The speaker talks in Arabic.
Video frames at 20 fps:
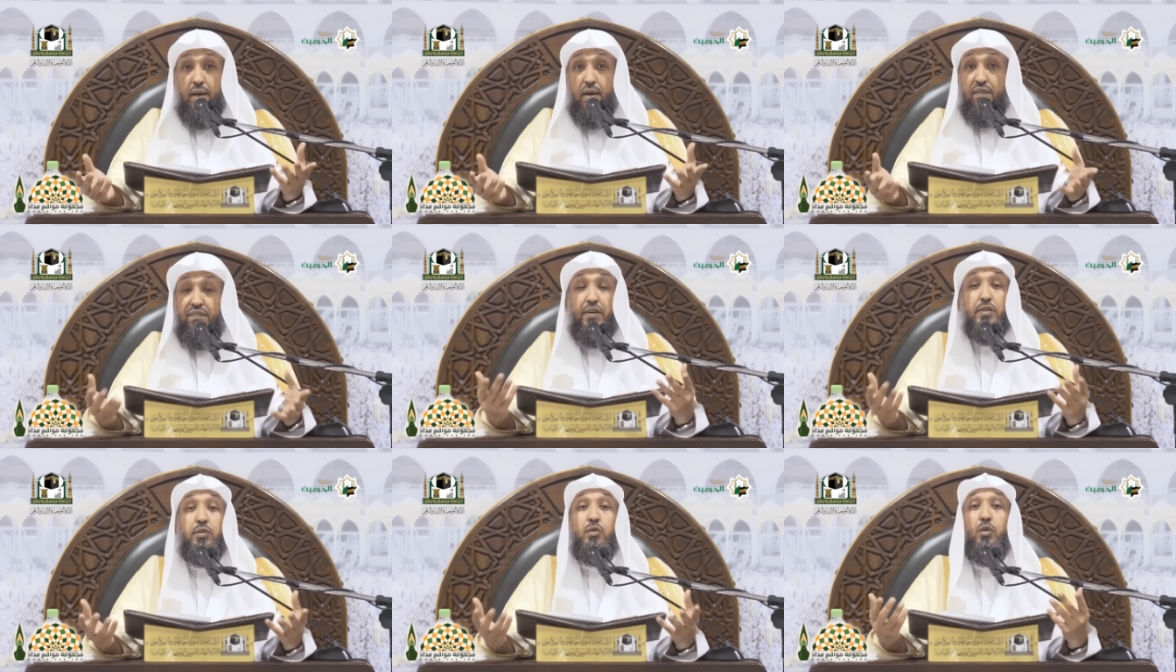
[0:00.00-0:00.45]

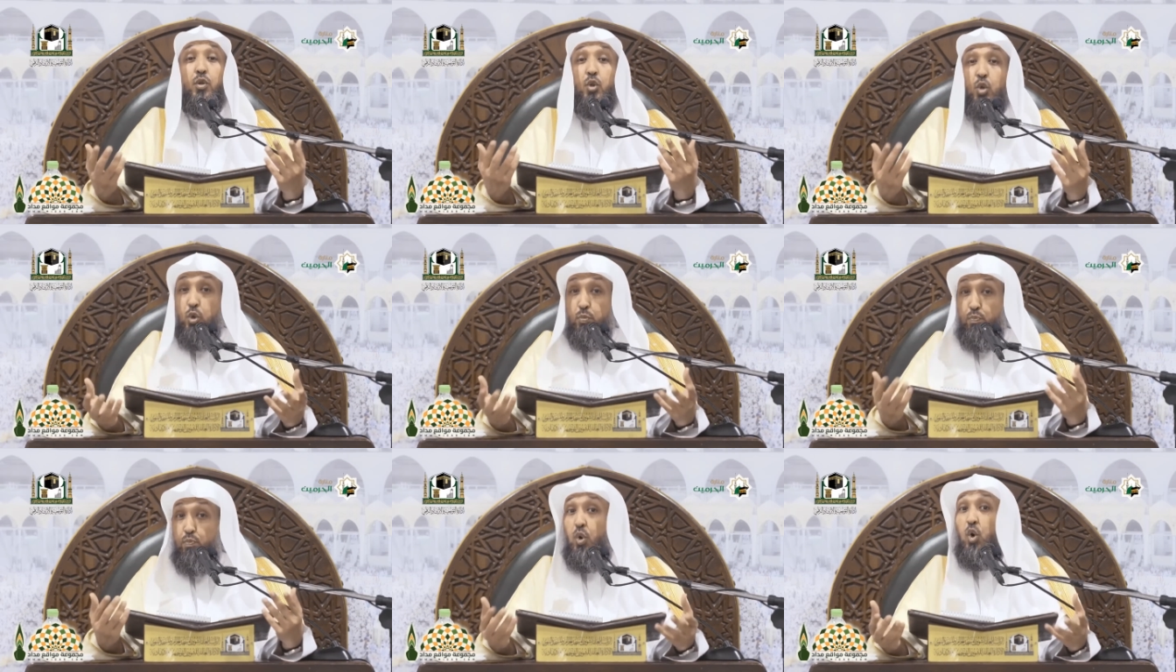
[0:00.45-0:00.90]

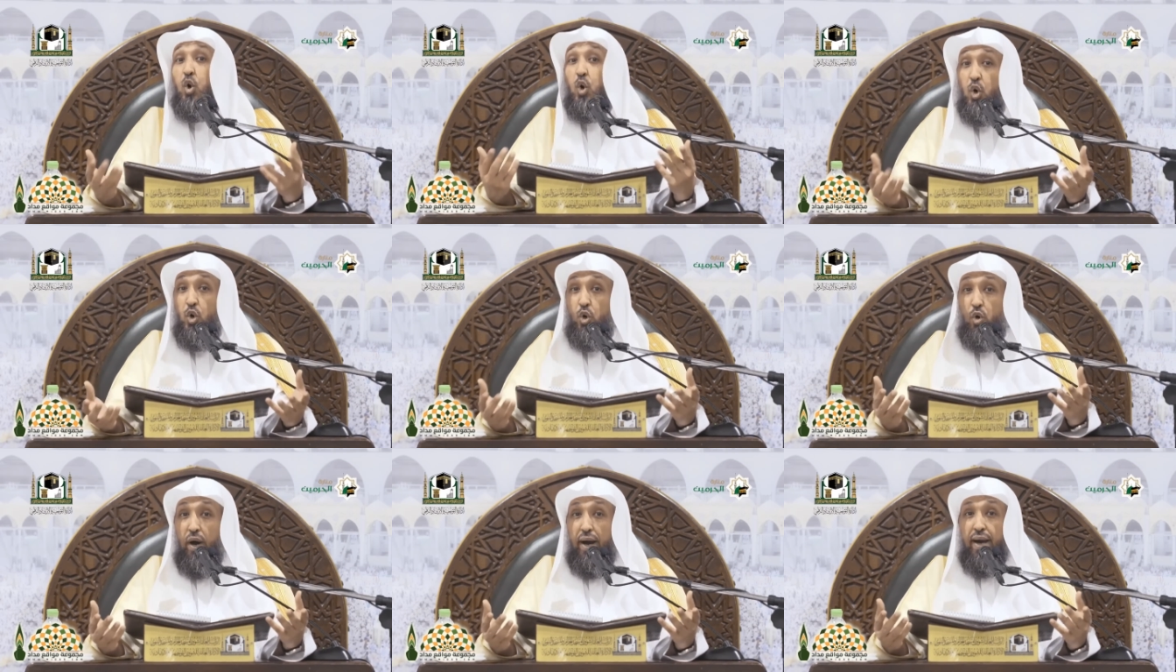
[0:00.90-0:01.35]

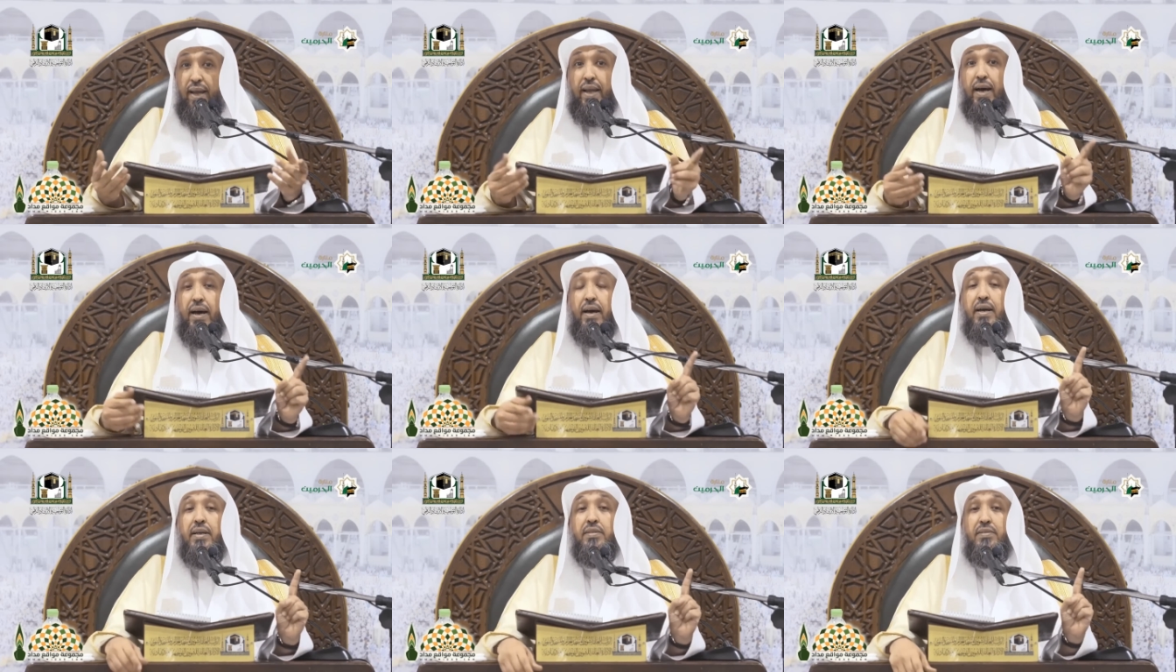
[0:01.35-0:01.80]
فاطلبه على
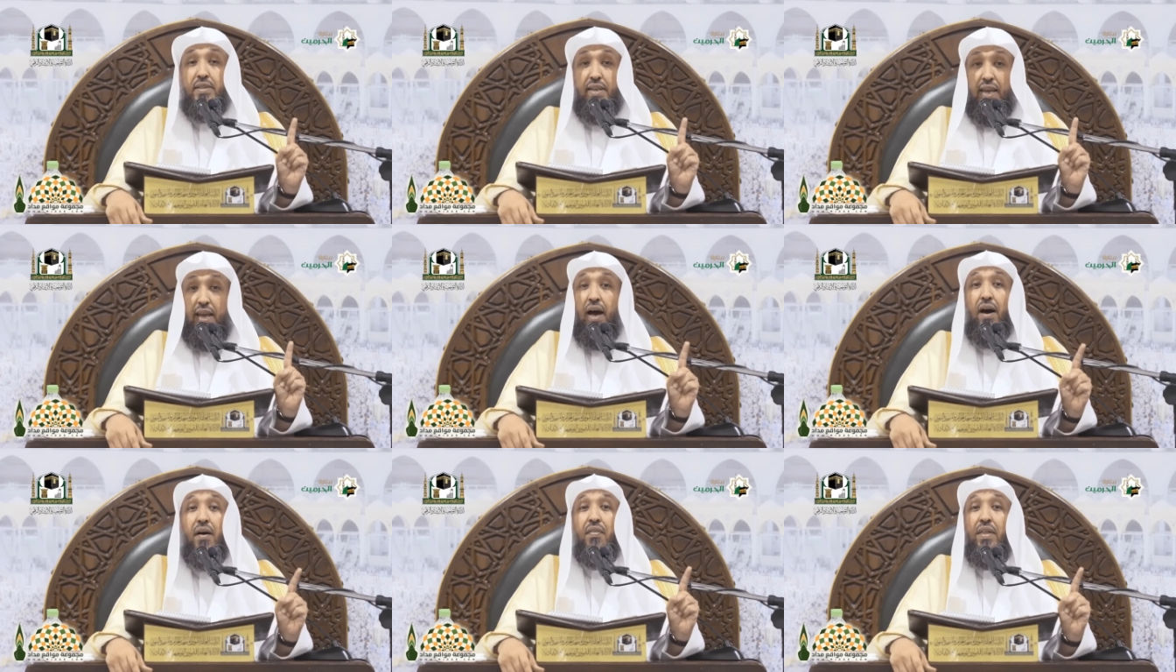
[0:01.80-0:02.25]

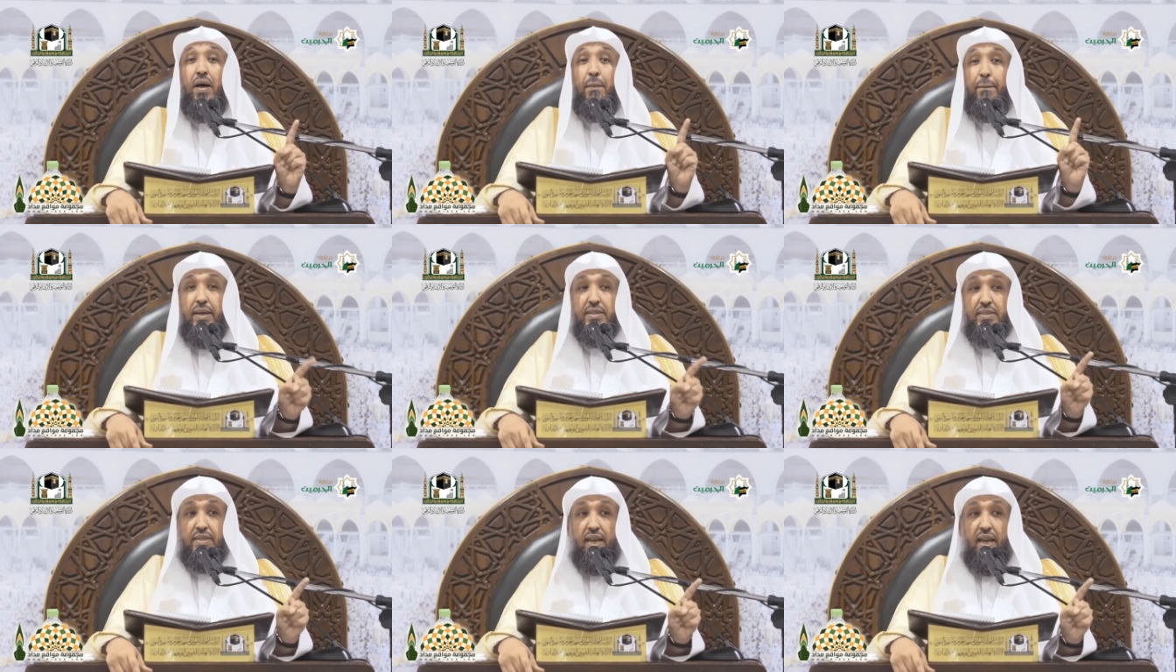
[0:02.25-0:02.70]
قدر
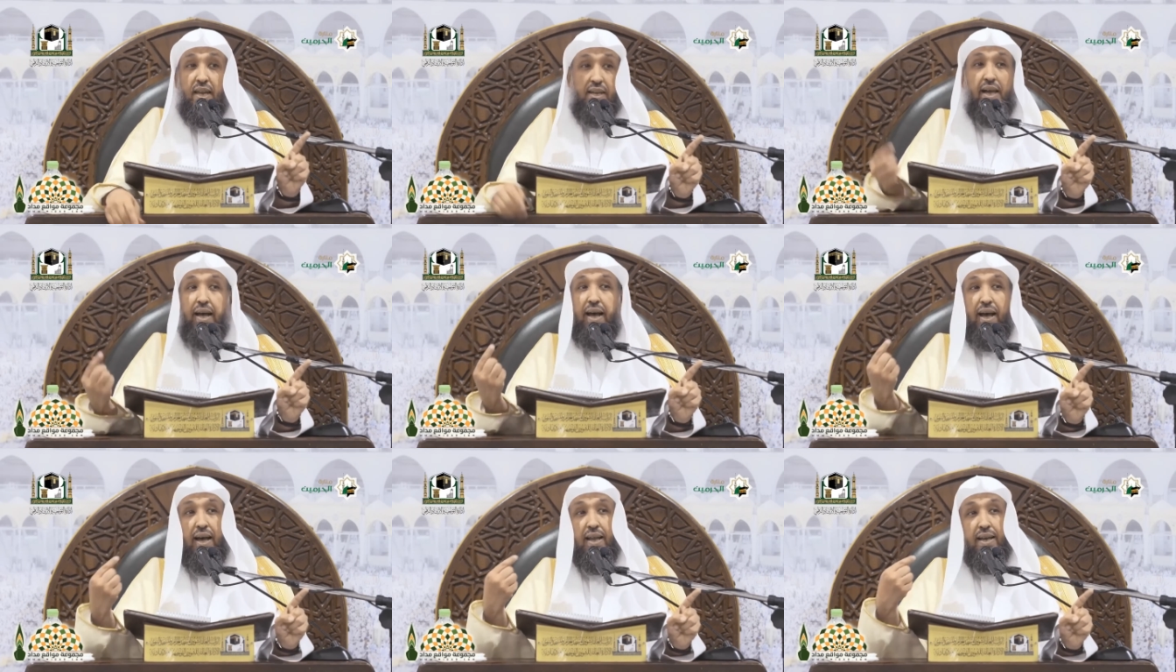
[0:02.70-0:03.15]
عظمته
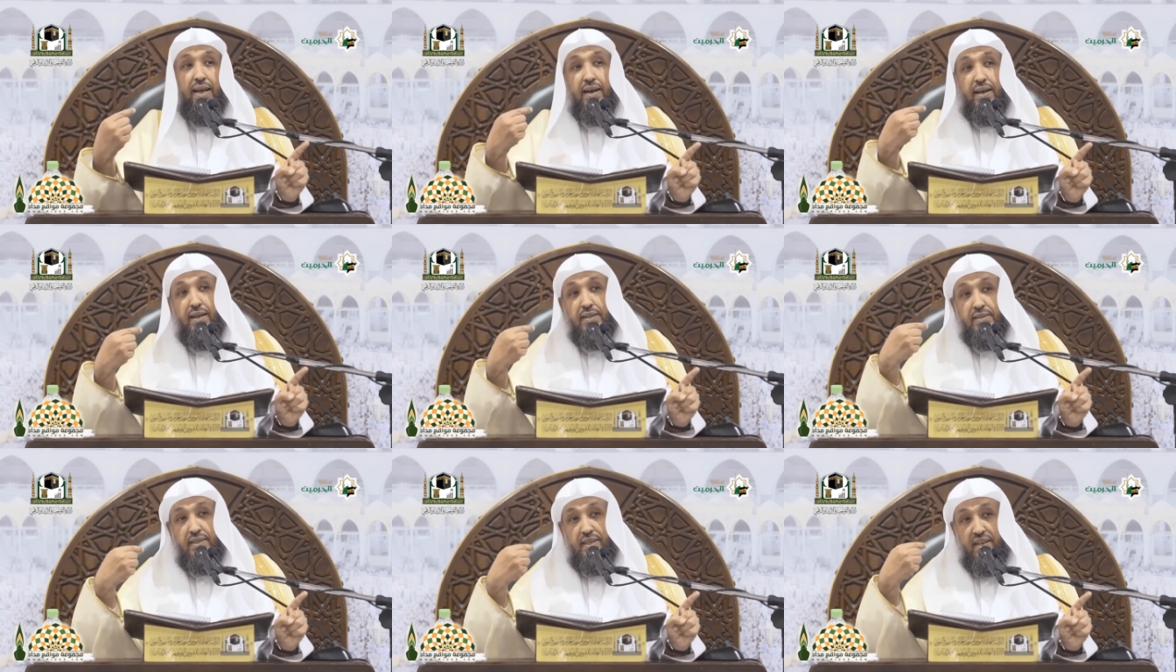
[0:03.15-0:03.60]
لا على
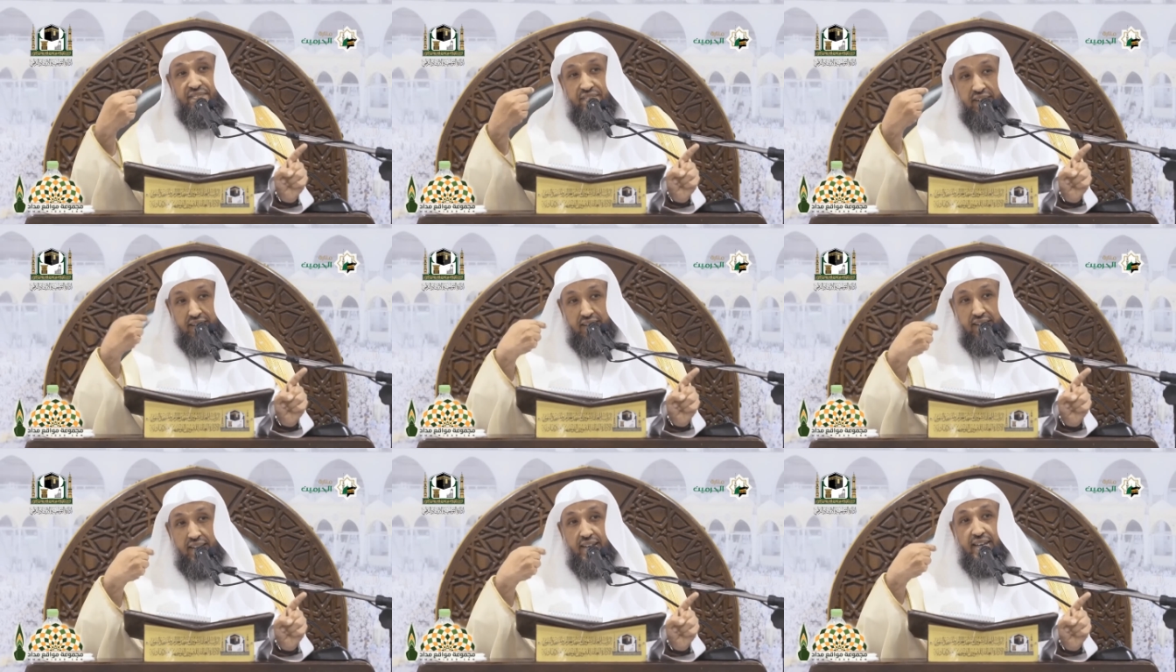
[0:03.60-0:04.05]
قدر
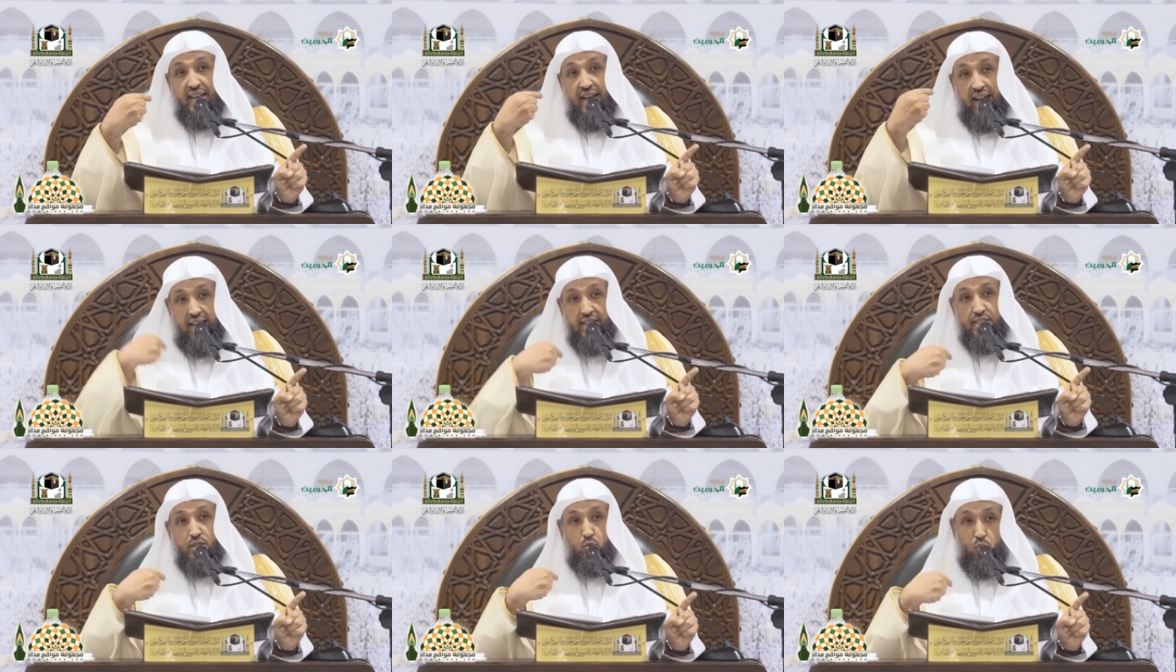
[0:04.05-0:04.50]
فقرك
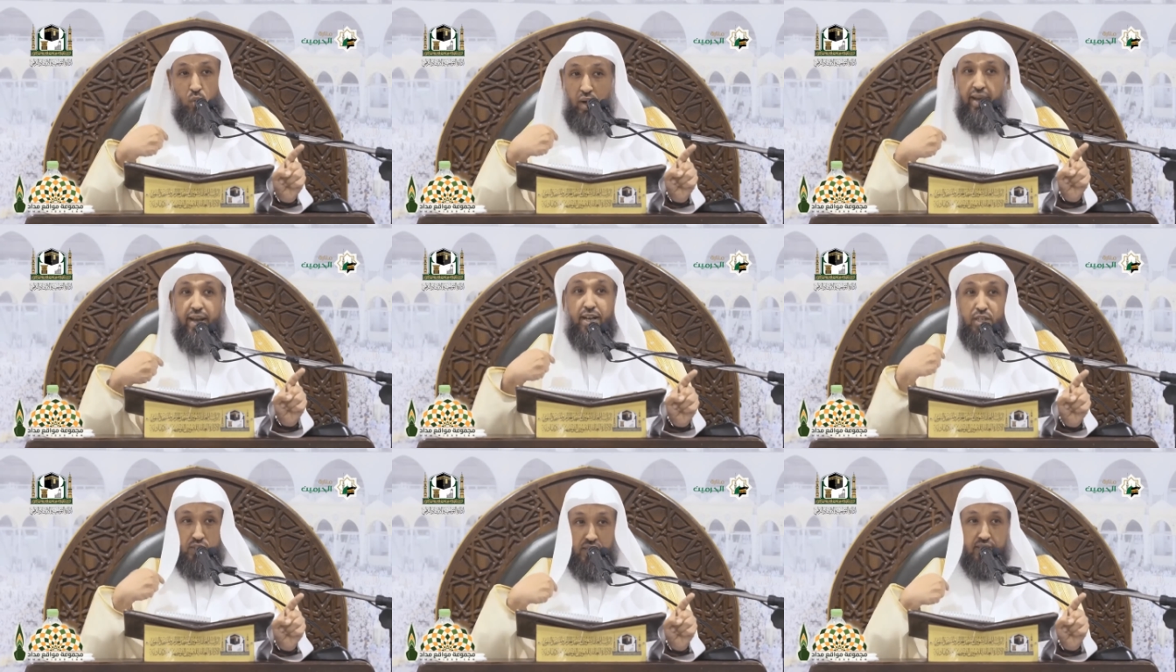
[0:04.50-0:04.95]
أنت
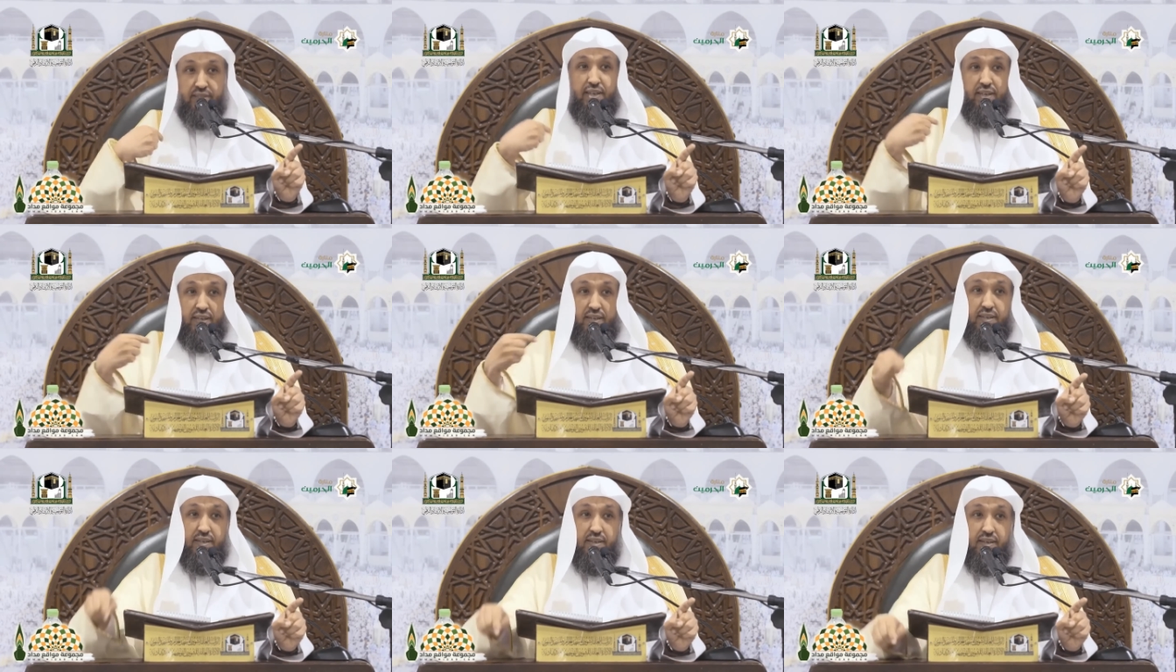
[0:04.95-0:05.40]

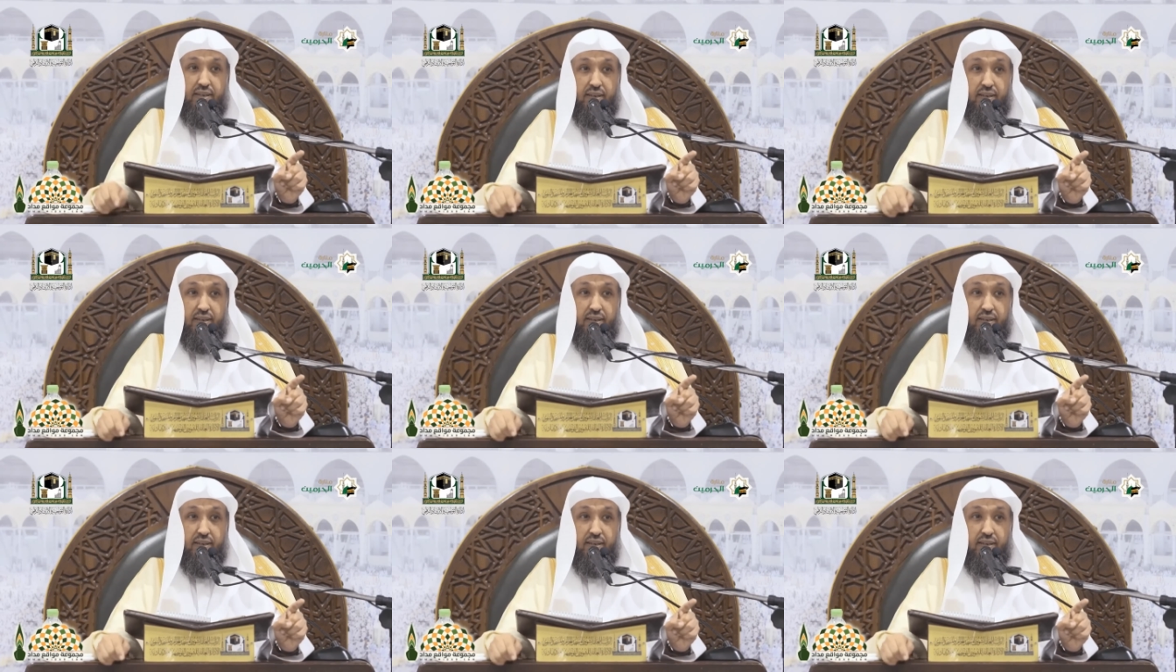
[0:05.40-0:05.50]
وحاجتك